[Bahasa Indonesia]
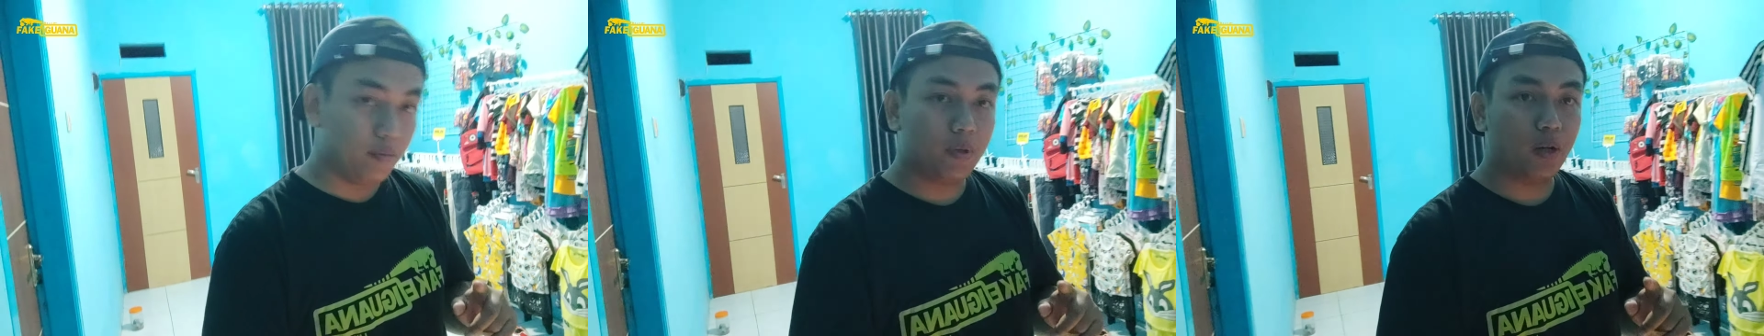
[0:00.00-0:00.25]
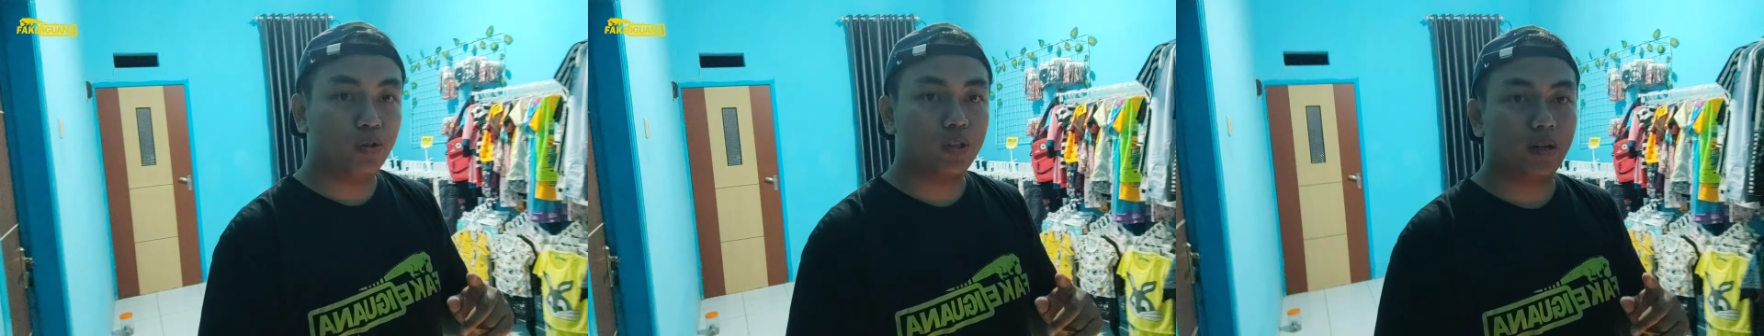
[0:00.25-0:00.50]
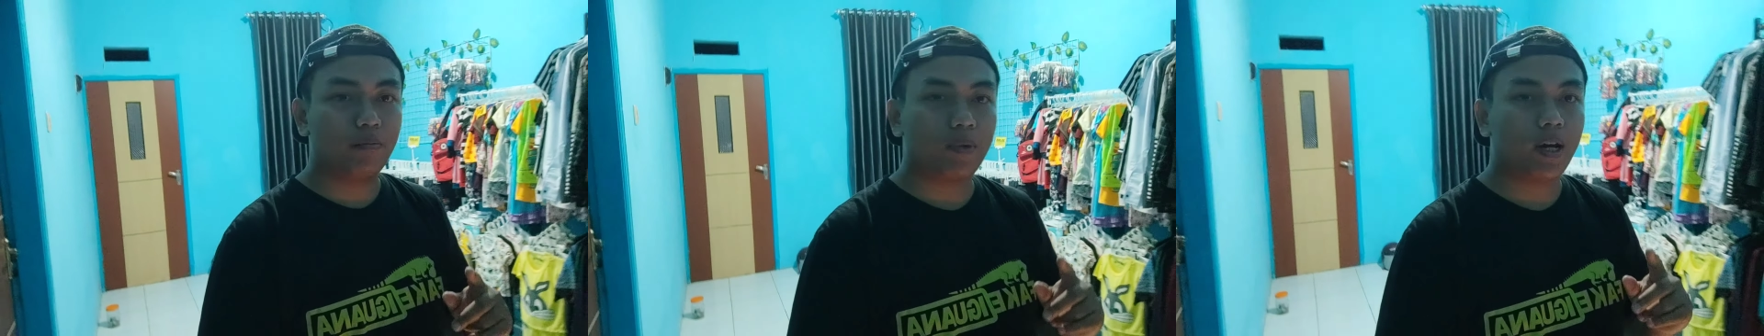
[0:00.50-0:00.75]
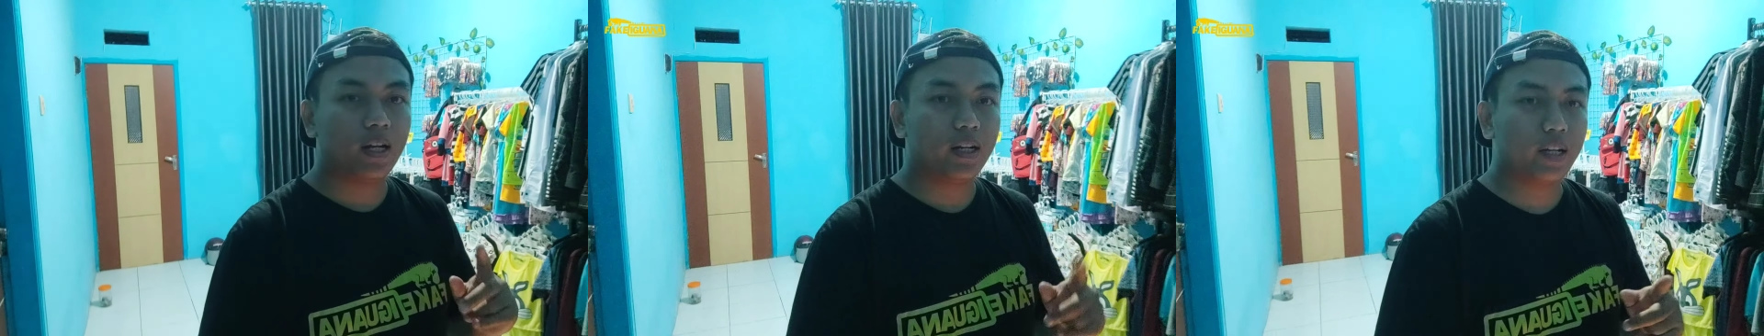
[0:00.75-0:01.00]
barusan
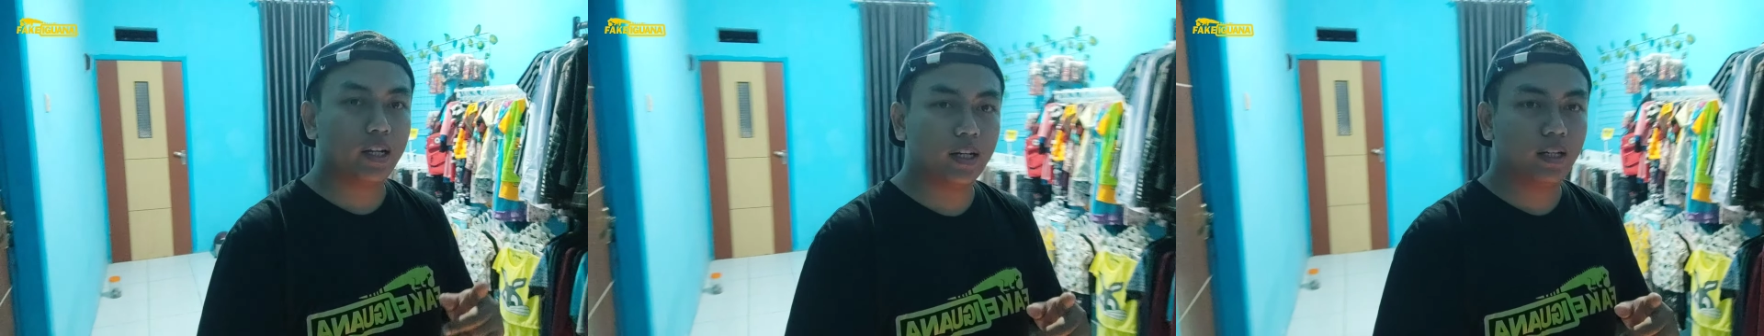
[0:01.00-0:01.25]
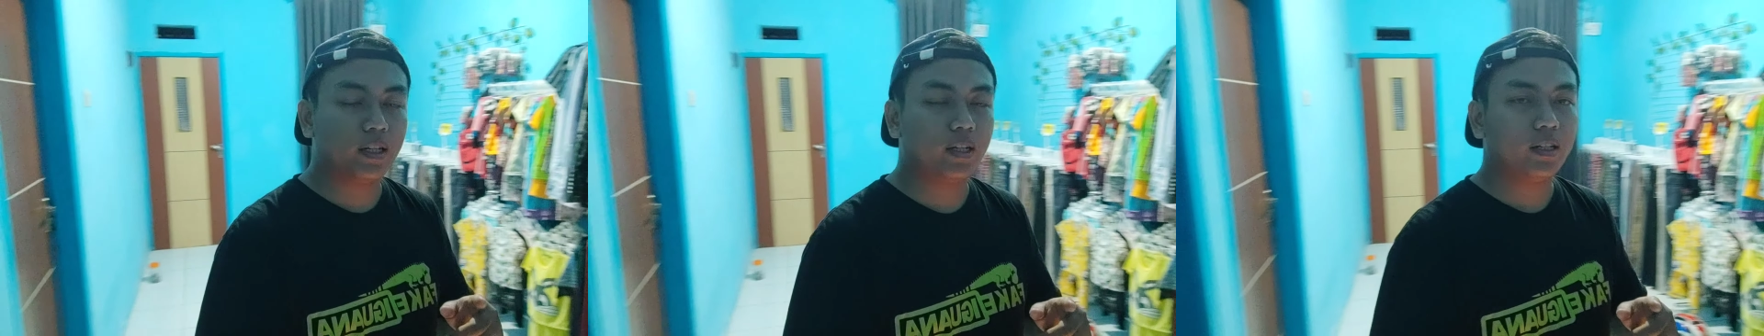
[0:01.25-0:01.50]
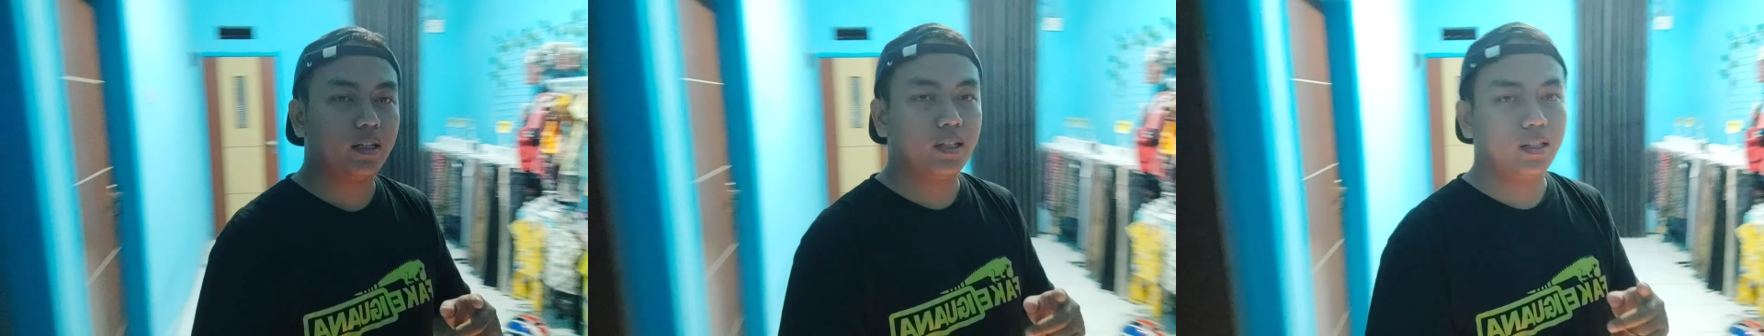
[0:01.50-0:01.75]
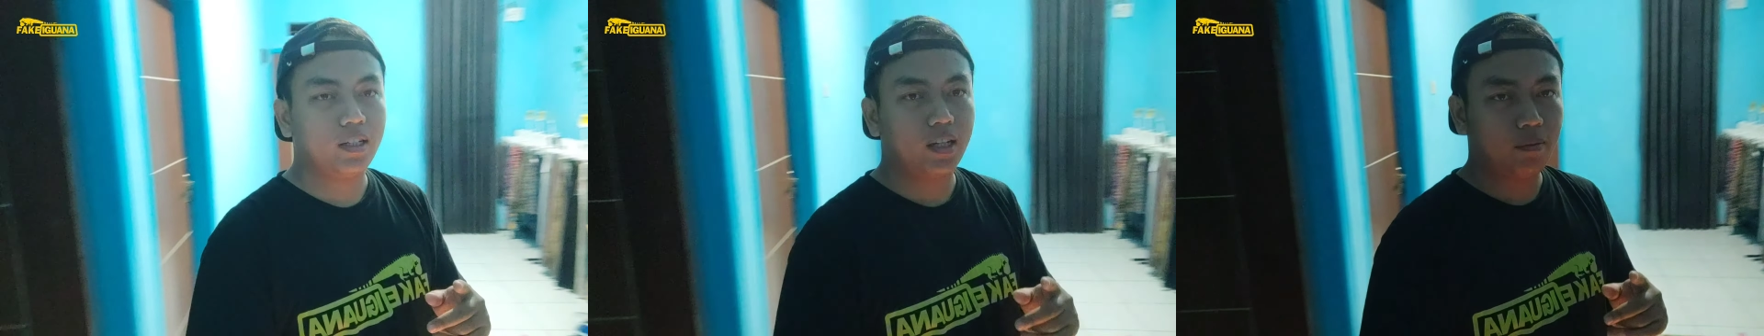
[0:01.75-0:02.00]
panen
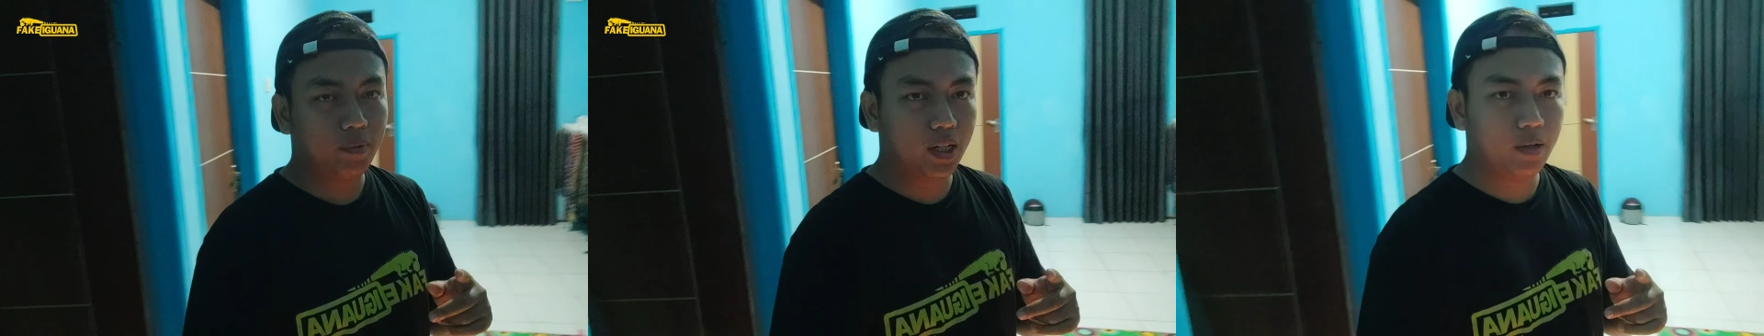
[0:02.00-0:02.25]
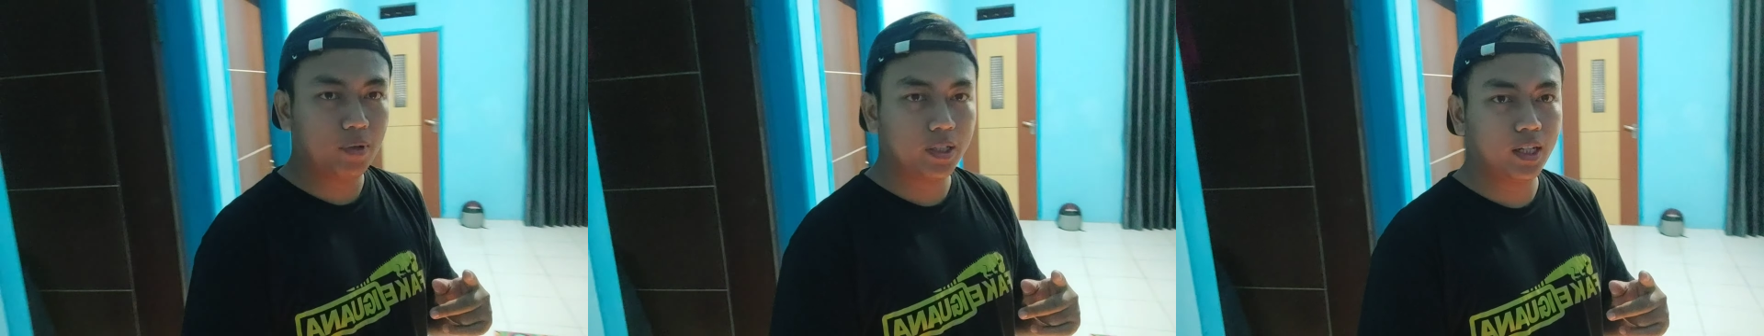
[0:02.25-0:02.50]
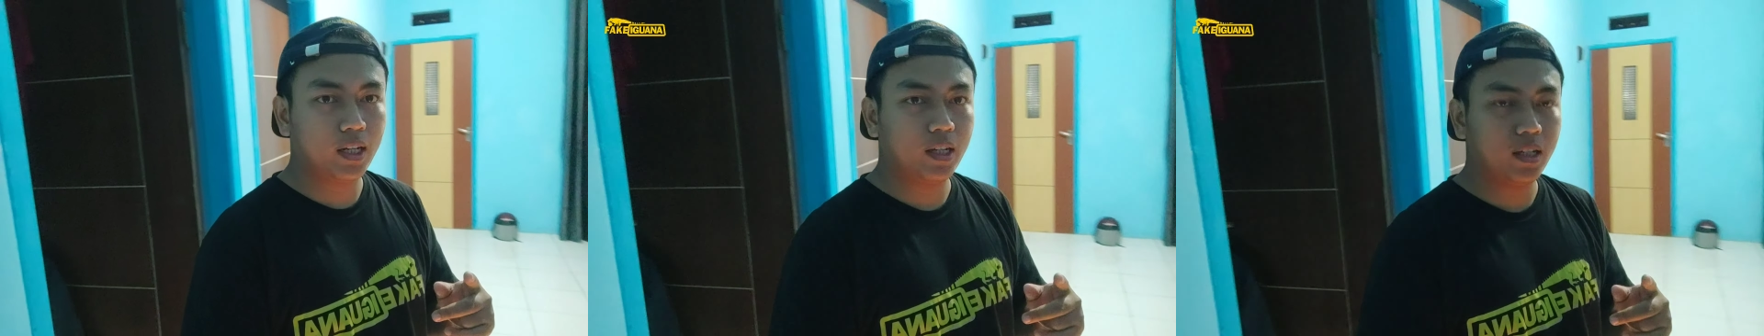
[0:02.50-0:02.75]
apa namanya